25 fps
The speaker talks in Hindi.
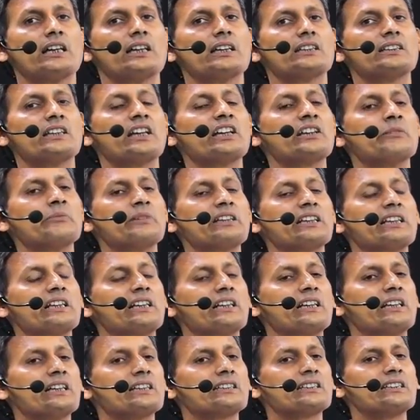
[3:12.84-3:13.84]
यही मेरी
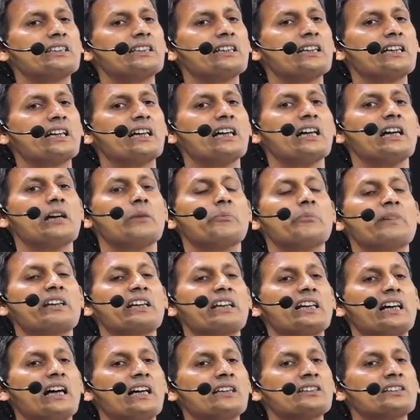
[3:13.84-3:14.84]
नियति है मेरे
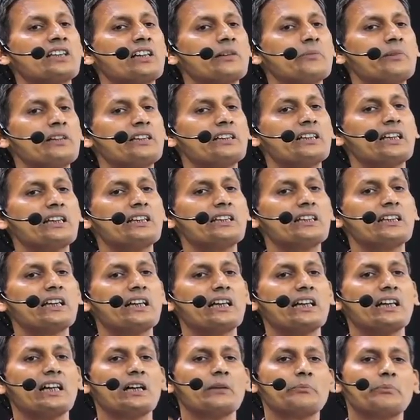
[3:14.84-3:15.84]
अंदर भी यही है
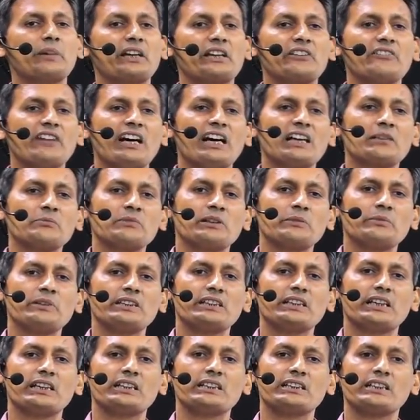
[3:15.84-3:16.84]
परिवार में भी
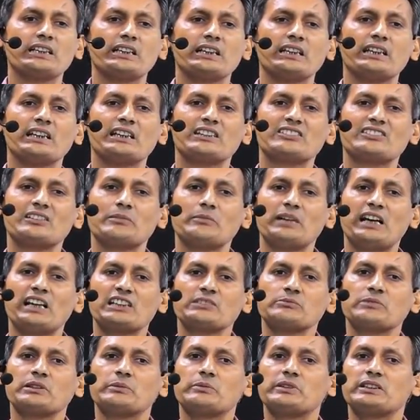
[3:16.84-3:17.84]
यही है समाज
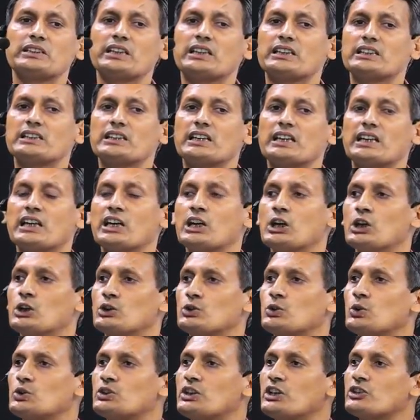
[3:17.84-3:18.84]
में भी यही है
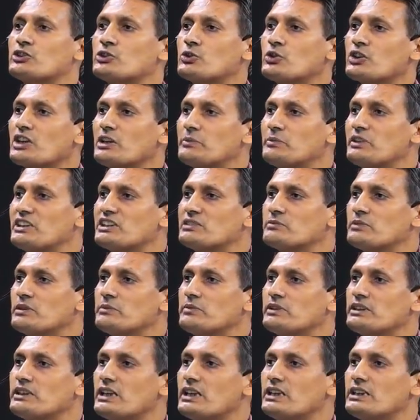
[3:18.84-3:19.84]
दो देशों के बीच में
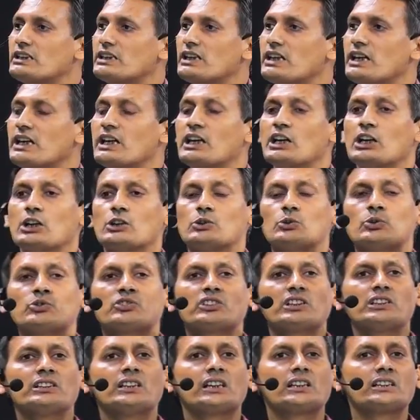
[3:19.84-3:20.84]
भी यही है
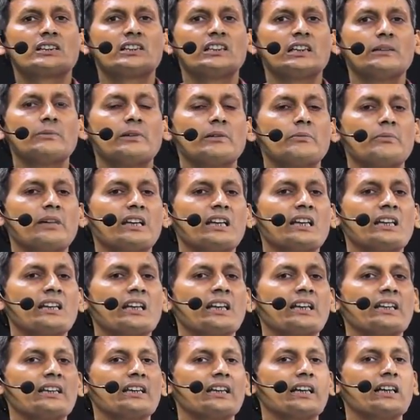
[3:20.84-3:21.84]
दूसरी धरती अभी मिली
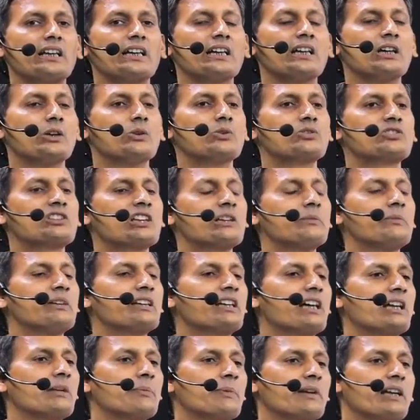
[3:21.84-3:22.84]
नहीं है उसकी भी
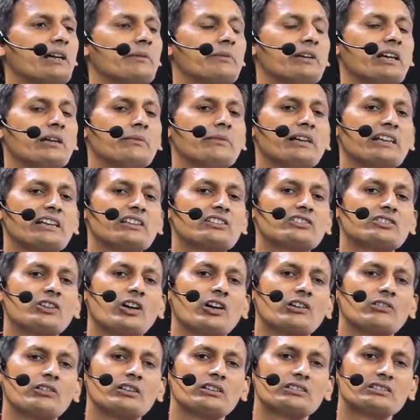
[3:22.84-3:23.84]
कल्पना भी हमारी
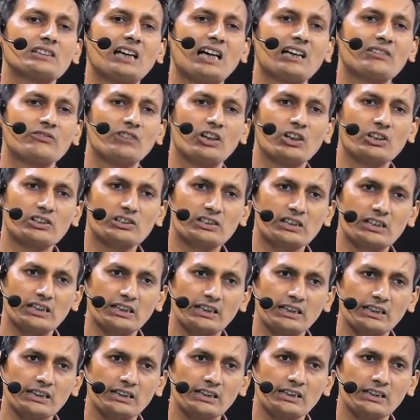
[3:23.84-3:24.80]
स्टार स्टार वॉर्स की है